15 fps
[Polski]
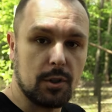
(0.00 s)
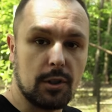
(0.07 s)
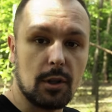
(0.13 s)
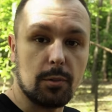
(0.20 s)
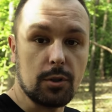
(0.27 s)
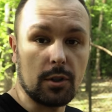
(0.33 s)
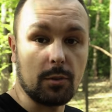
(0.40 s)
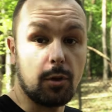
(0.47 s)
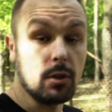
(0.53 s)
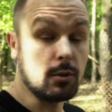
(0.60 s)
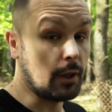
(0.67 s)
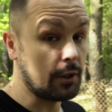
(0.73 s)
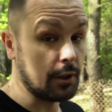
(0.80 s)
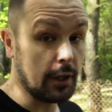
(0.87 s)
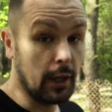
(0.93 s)
dobrze to
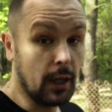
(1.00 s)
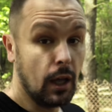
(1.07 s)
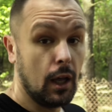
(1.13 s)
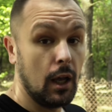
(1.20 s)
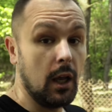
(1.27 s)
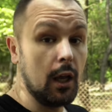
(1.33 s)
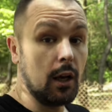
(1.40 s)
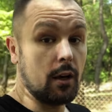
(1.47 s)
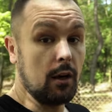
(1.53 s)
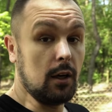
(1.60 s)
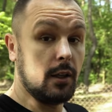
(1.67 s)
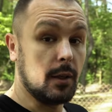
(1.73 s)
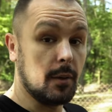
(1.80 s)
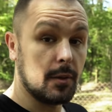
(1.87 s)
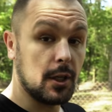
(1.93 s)
słuchajcie.
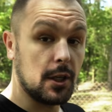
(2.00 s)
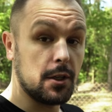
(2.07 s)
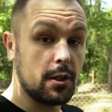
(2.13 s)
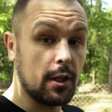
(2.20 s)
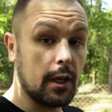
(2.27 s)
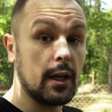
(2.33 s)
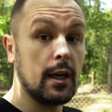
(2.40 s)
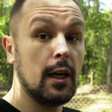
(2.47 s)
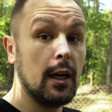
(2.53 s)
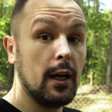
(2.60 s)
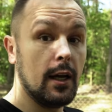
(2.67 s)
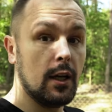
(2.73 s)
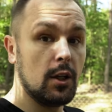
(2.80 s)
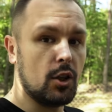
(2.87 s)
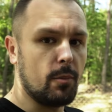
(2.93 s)
Kolejne przejście
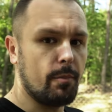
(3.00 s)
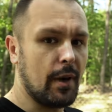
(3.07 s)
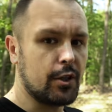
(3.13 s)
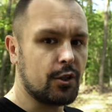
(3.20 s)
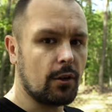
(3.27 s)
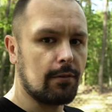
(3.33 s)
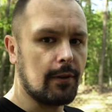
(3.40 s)
to punch your